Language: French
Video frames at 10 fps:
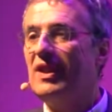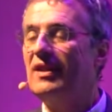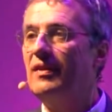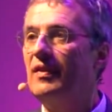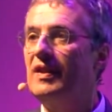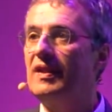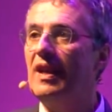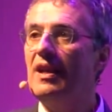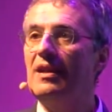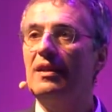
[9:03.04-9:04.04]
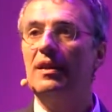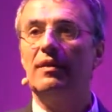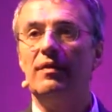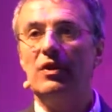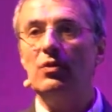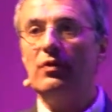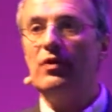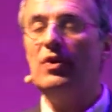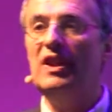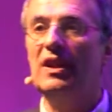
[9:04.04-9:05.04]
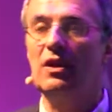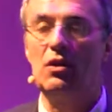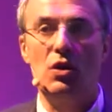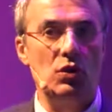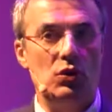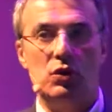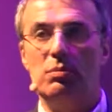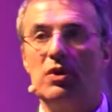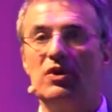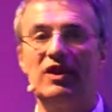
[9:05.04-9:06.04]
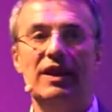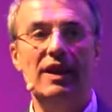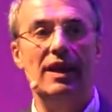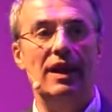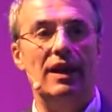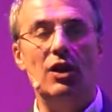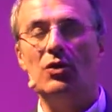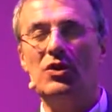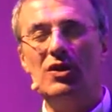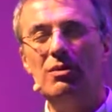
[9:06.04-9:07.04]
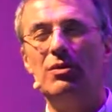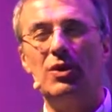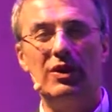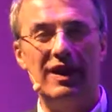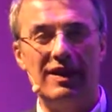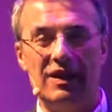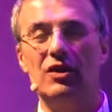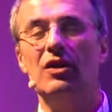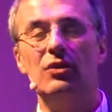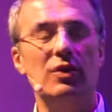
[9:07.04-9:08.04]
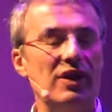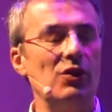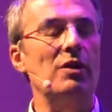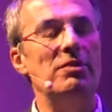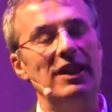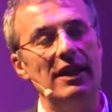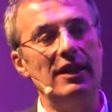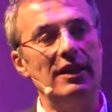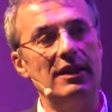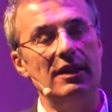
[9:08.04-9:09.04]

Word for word: artificielle va donc venir supporter l'ensemble des acteurs du réseau Apidae.